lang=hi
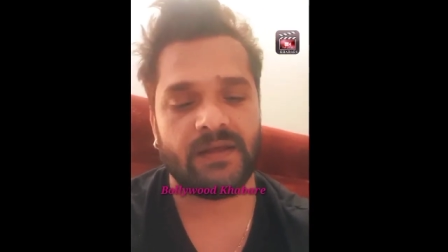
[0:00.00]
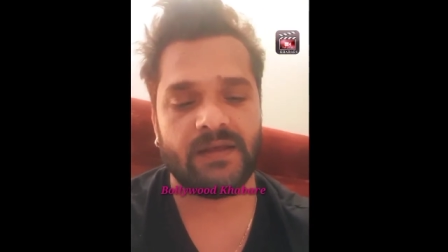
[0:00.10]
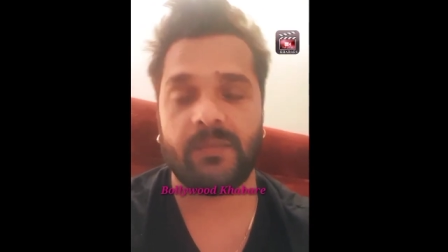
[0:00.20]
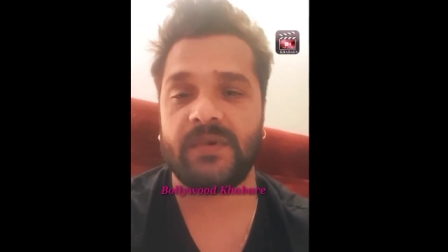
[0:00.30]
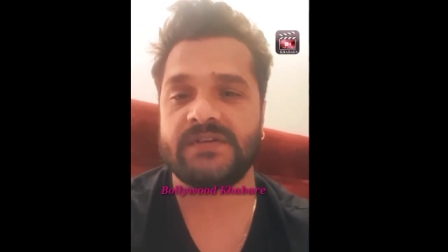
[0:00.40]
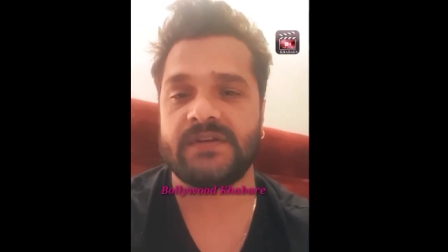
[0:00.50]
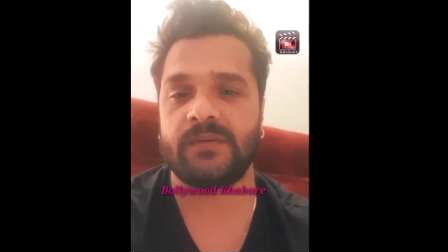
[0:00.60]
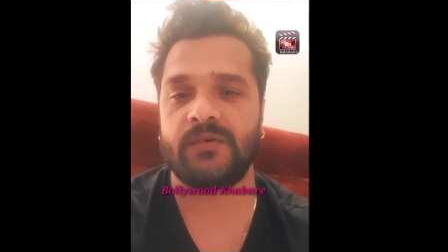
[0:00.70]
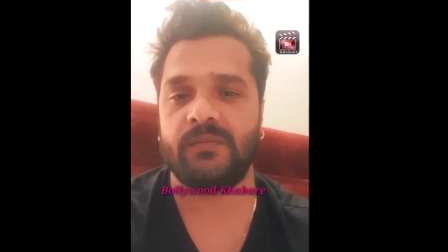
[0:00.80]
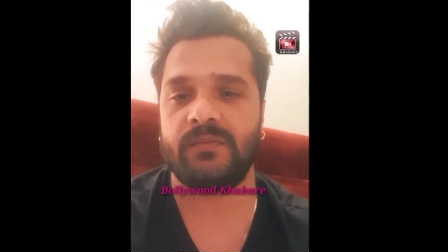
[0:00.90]
कि आपने
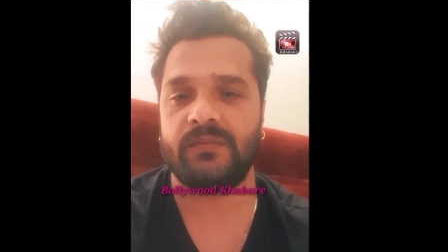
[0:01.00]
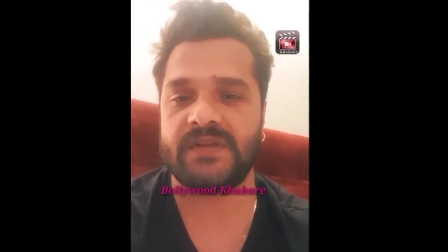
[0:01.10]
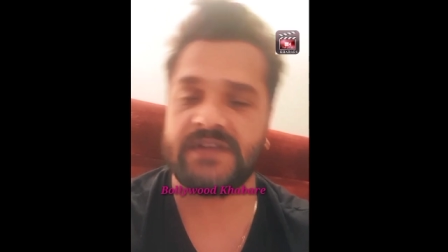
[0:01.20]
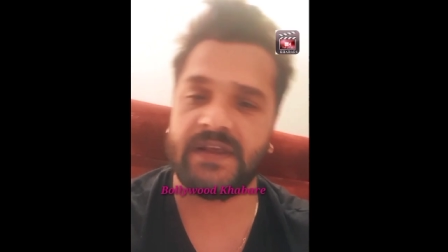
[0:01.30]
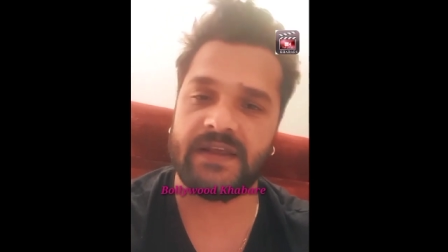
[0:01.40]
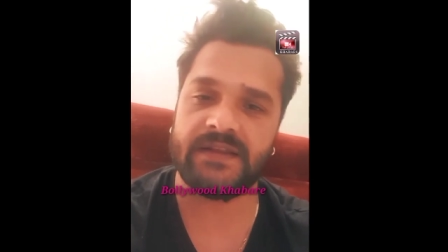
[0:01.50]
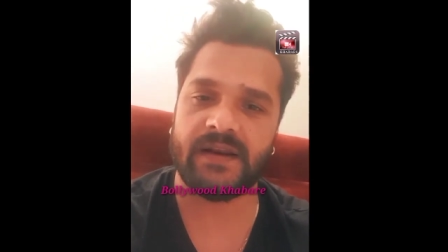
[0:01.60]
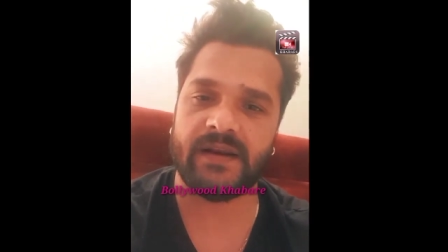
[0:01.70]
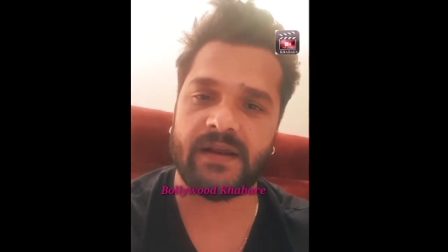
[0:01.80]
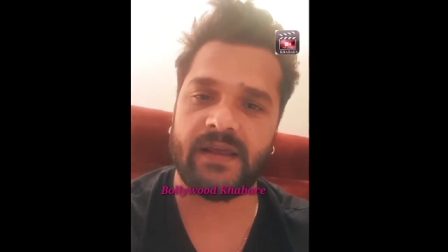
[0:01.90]
सबको बच्चे की
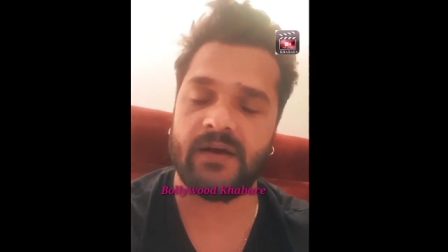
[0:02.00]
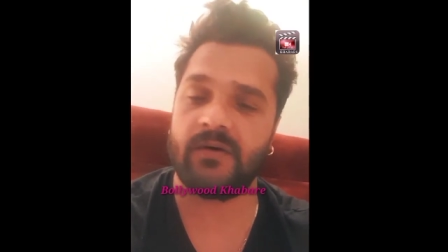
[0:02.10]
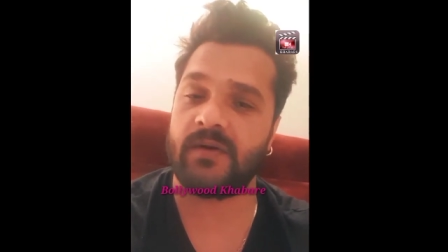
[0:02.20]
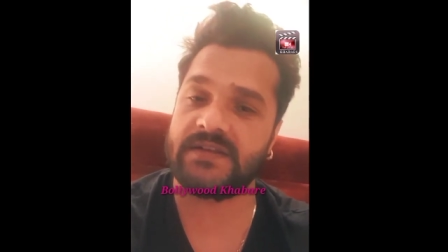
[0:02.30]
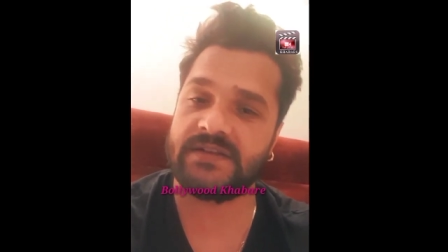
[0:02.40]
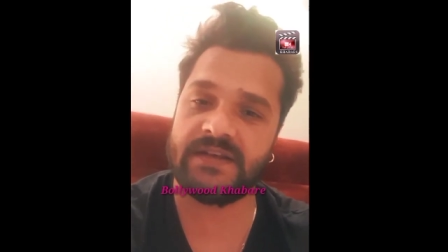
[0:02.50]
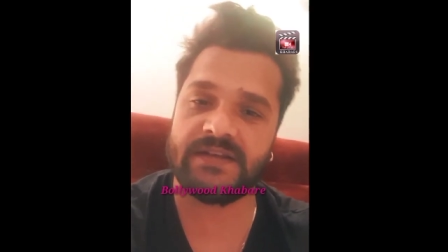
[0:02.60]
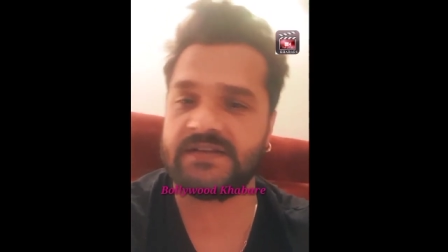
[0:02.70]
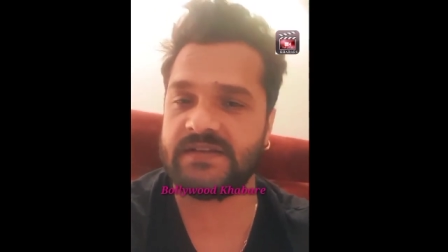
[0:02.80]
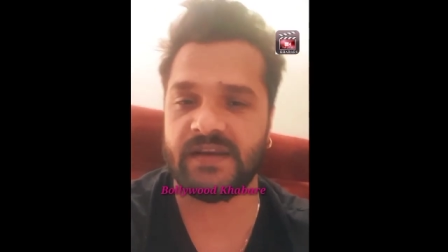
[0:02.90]
तरह रख के और अच्छी
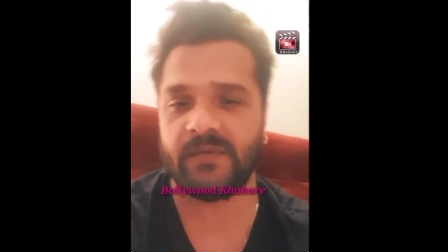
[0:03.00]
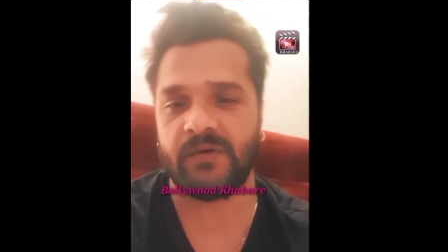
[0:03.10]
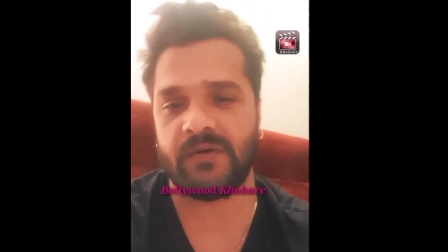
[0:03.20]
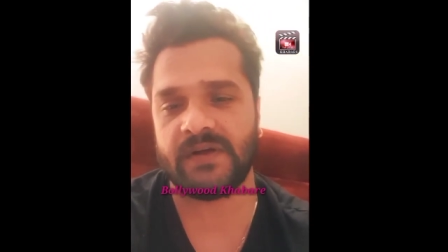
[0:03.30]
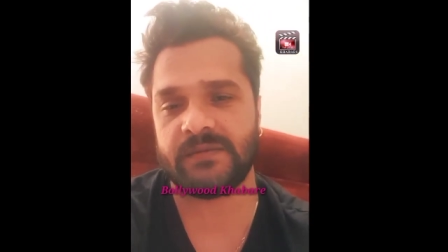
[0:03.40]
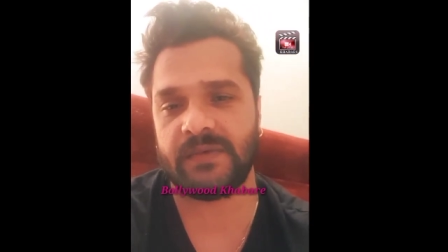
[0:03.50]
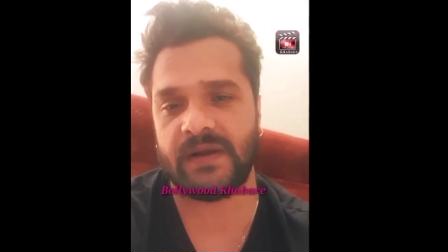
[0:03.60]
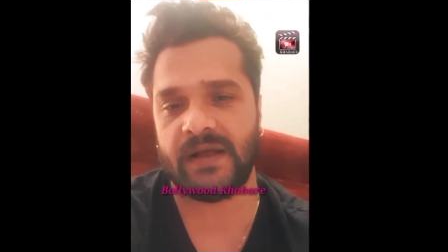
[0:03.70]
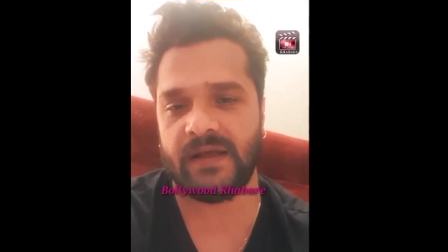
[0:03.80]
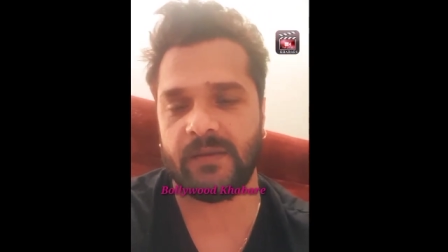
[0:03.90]
अच्छी सिनेमा वहाँ से
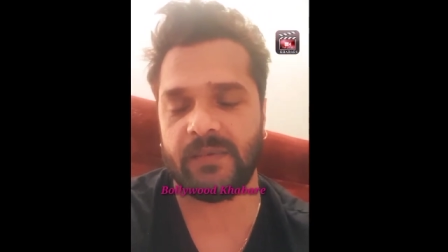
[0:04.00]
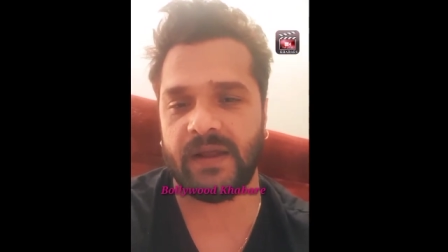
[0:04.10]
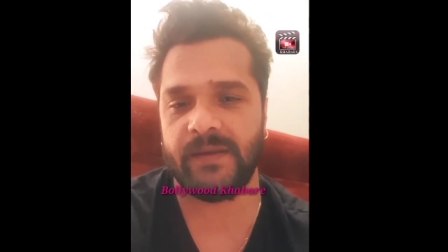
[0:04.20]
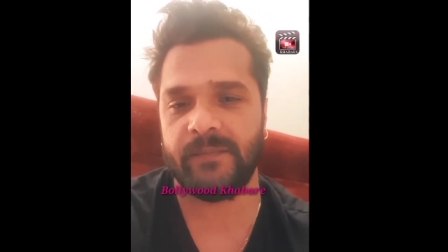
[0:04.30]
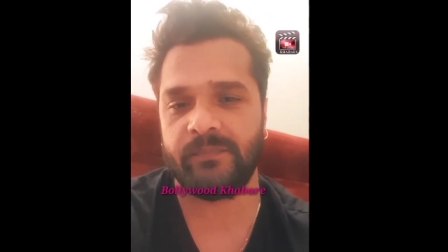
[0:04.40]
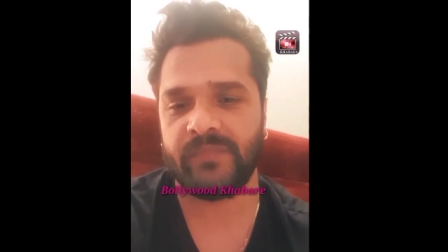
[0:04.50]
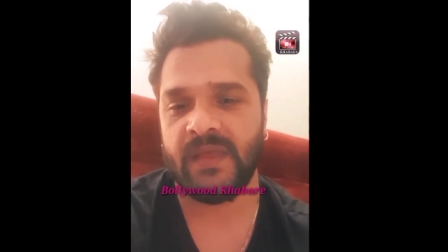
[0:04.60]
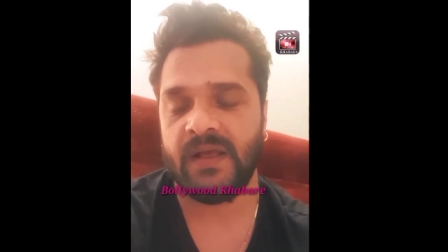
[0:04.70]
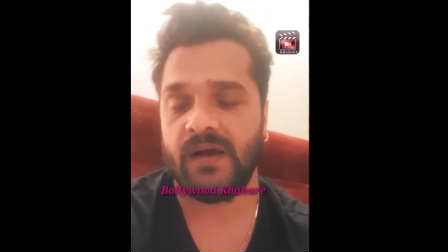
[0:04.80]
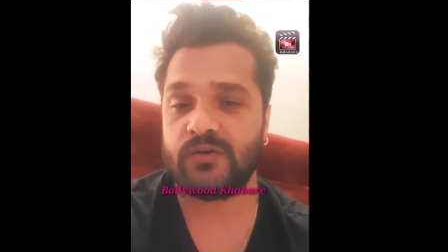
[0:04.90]
बना के आप लाए
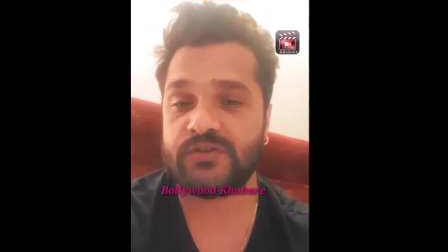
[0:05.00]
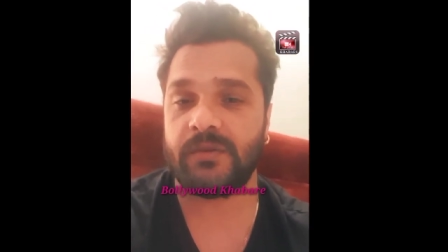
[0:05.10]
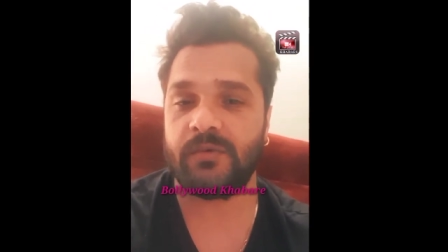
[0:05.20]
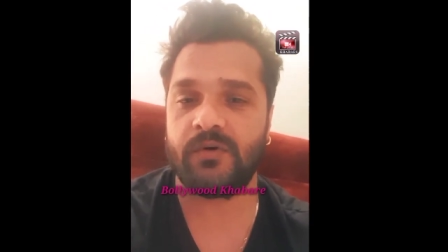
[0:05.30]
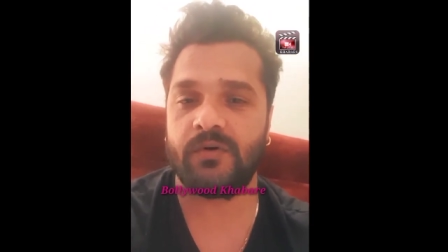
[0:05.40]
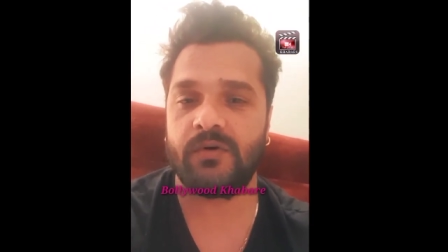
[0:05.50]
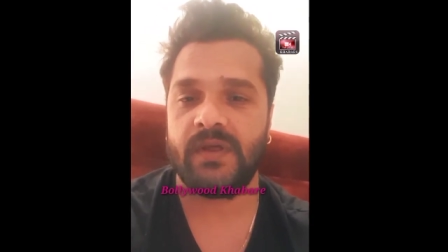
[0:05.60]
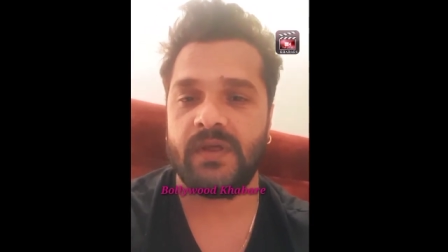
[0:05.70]
और सबको